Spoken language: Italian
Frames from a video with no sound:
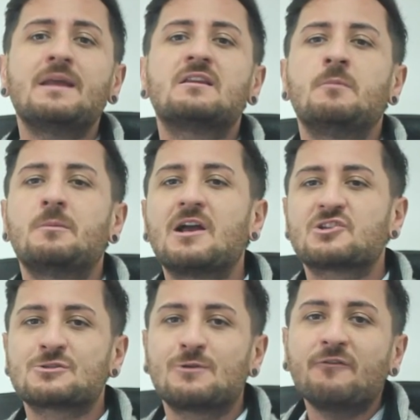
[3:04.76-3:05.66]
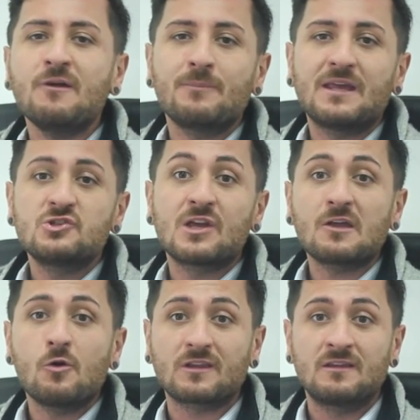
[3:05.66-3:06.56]
metti mi piace sulla fanpage e
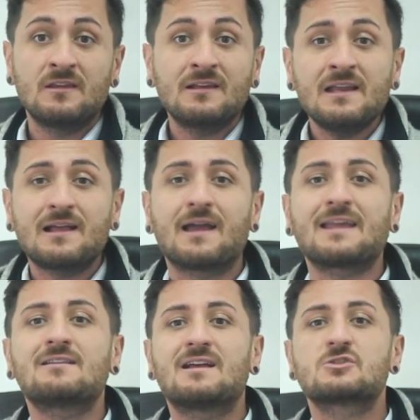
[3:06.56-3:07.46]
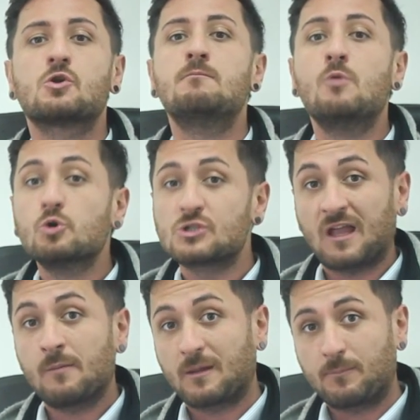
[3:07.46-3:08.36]
ricordati di cliccare il tasto
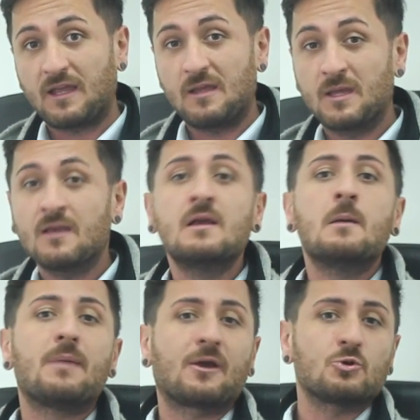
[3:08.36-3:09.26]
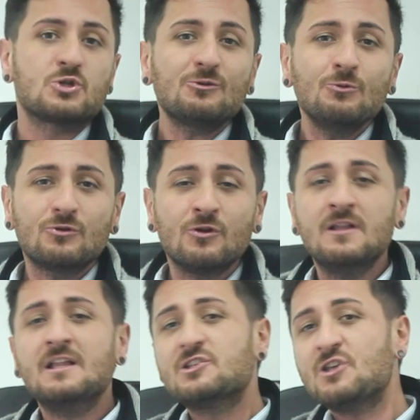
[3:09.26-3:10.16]
mostra per primi. Per oggi è tutto,
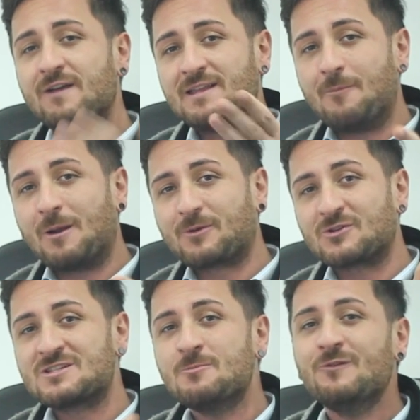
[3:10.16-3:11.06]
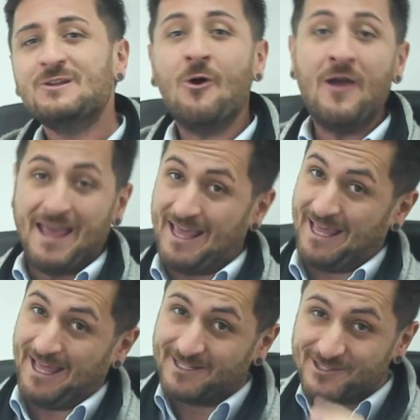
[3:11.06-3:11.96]
ci vediamo al prossimo video e